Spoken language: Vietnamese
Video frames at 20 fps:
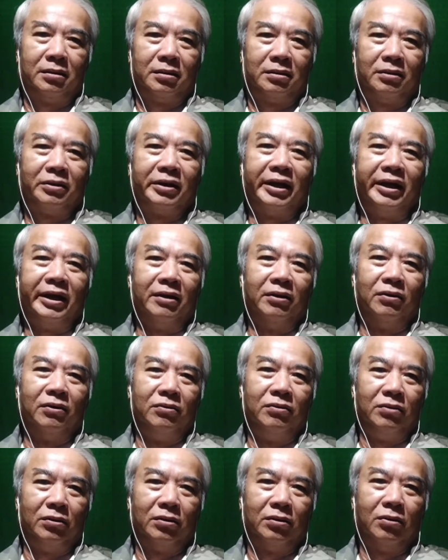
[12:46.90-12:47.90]
nó ghiền luôn
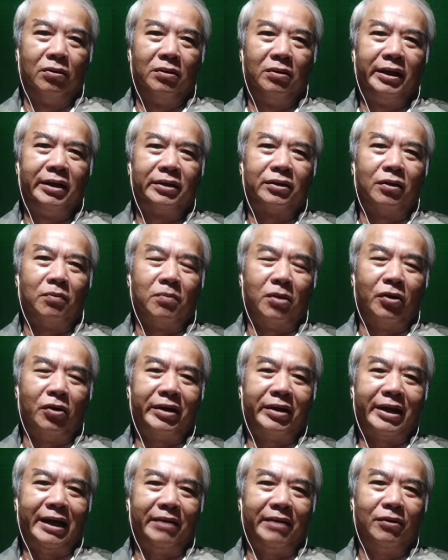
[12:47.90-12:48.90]
uống liên tục mỗi
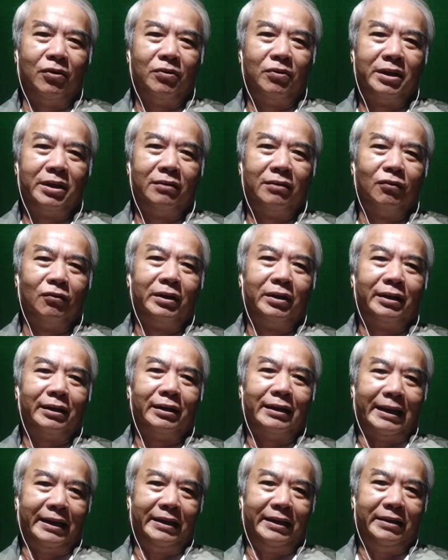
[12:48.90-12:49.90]
ngày mà uống như uống nước
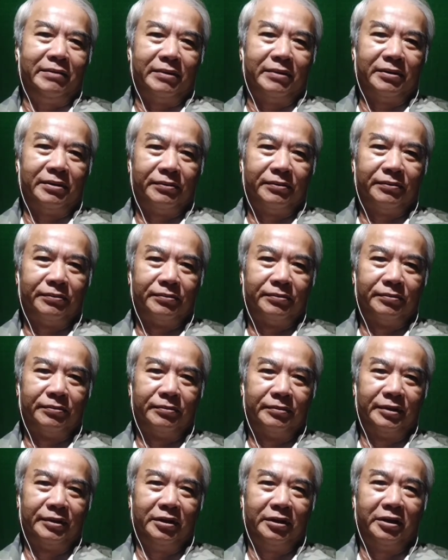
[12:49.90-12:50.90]
lạnh nhưng mà
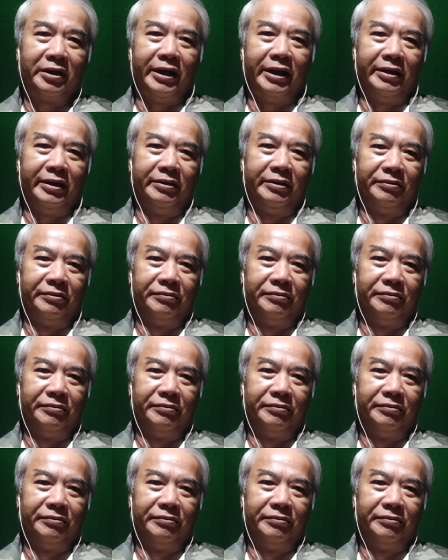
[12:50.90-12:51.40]
nó ghiền